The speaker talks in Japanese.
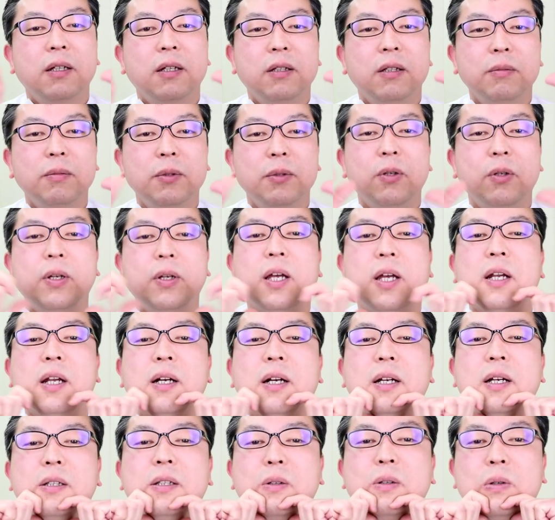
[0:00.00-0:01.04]
指の柔ら
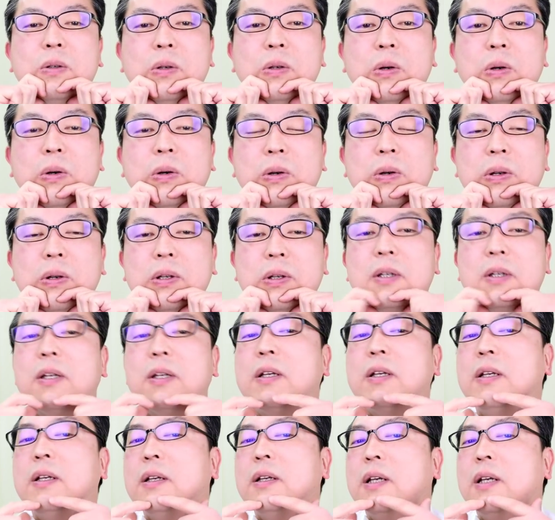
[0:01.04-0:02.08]
かいところを
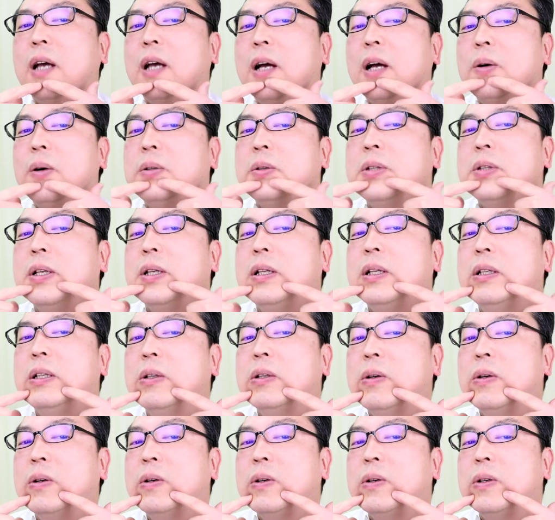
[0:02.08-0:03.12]
顎先
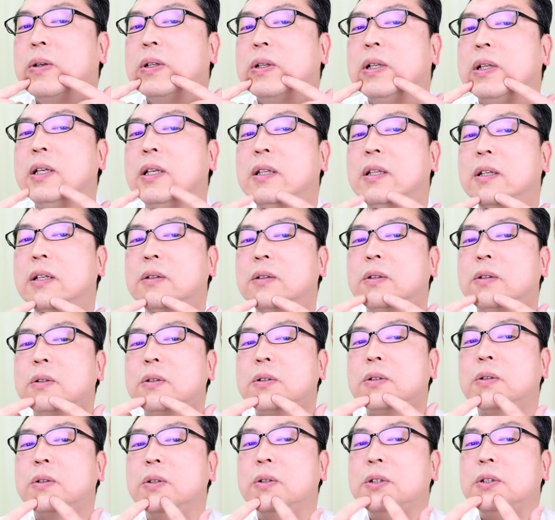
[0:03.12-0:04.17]
の筋肉の
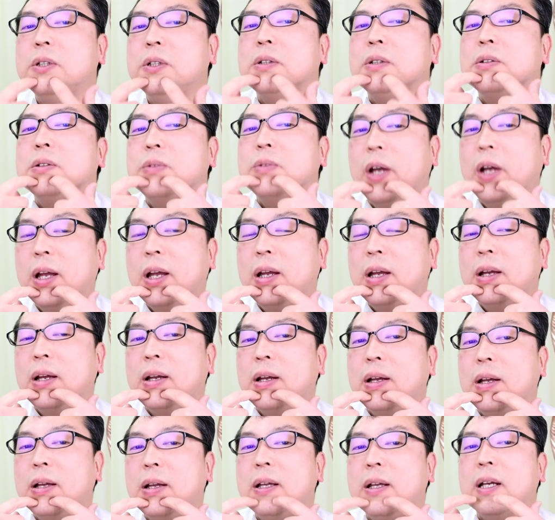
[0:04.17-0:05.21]
少し上、
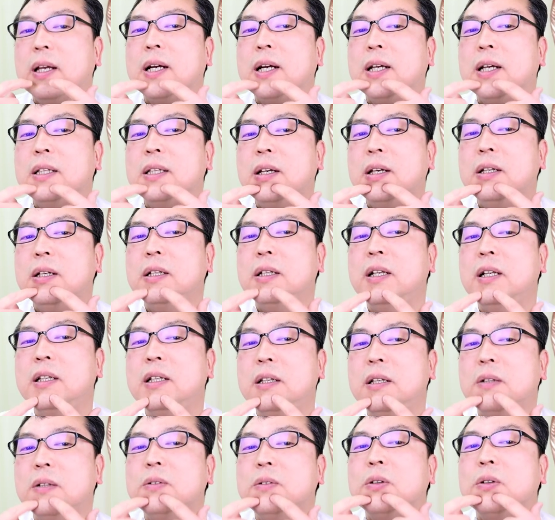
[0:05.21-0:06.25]
硬い筋
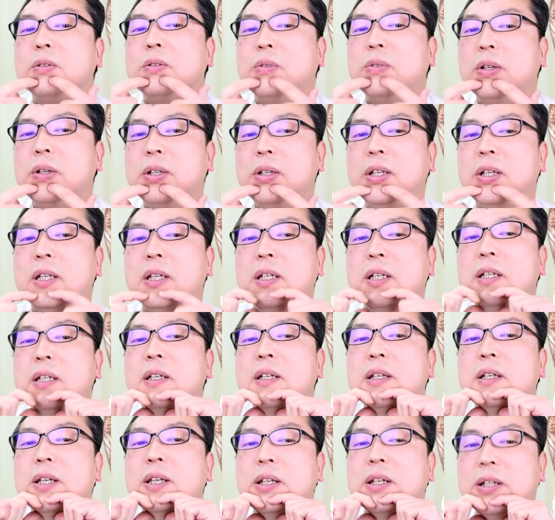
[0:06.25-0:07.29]
肉の上に
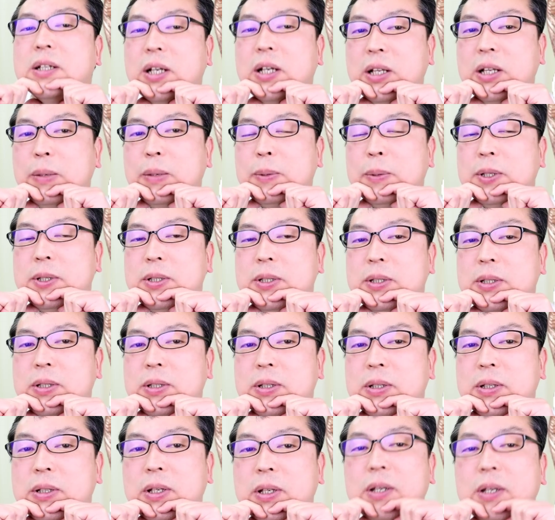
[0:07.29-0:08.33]
引っ掛けます。
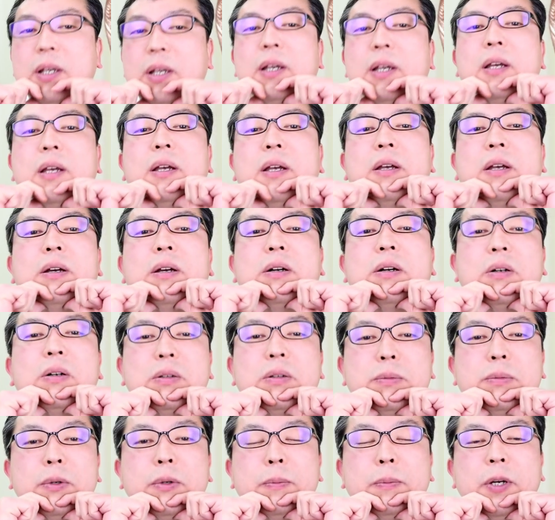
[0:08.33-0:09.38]
こ
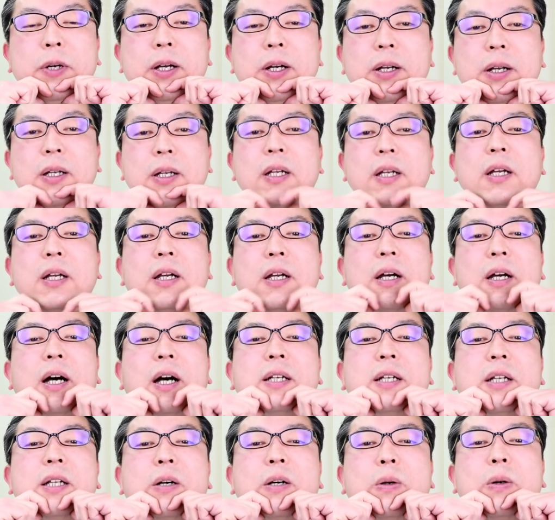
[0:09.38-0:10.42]
のまま
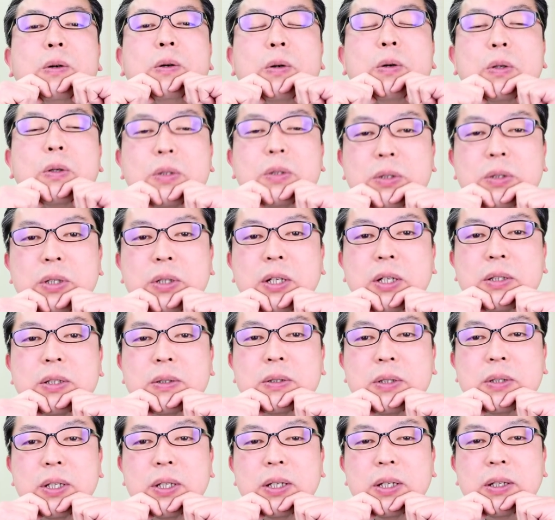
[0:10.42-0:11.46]
肌をこすら
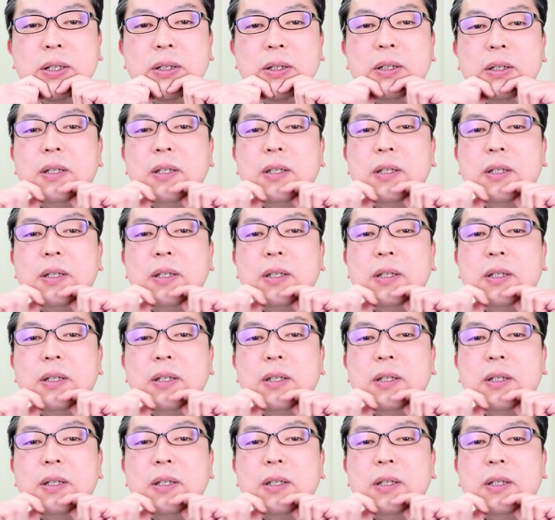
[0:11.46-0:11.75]
ずに、